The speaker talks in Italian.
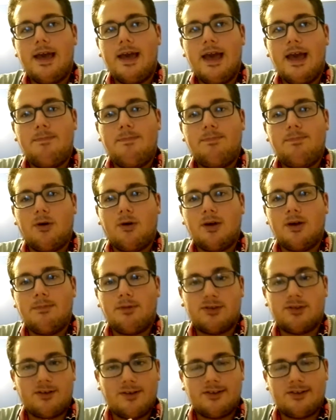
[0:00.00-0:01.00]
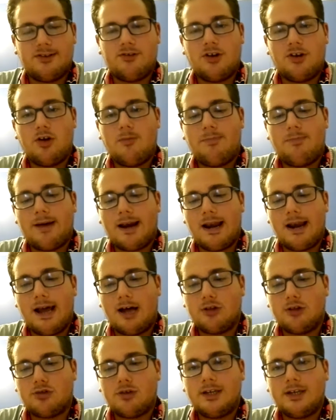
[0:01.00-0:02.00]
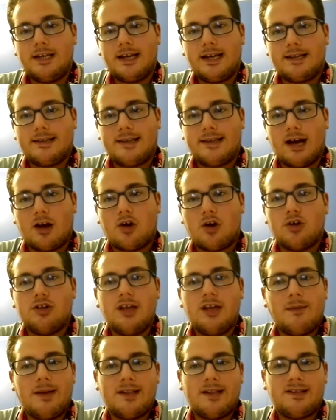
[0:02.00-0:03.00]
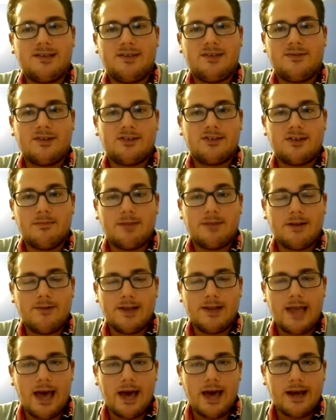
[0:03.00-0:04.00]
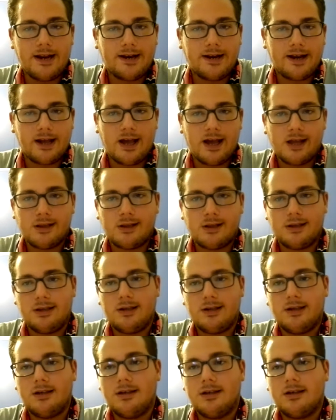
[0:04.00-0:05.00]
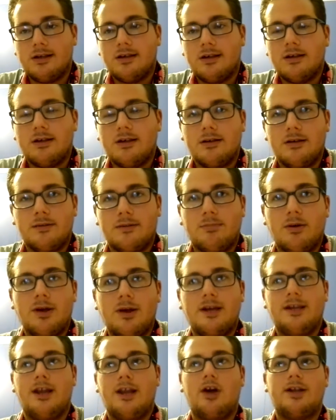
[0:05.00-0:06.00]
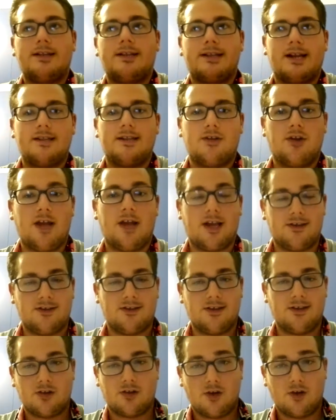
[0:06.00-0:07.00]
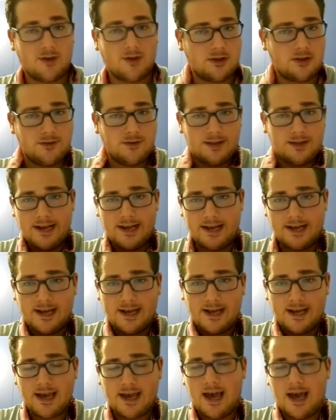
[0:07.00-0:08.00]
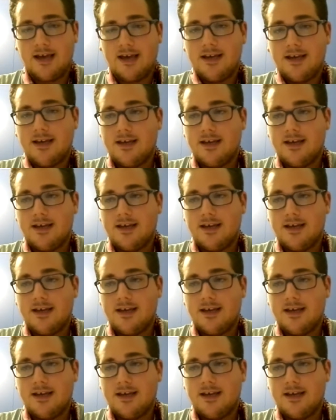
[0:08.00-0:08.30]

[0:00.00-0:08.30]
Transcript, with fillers: e poi Posa Vezza già ne ho parlato. In attacco Diamanti si fa sempre vedere, ragazzi. E poi i neoentrati non è che si sono fatti vedere granché.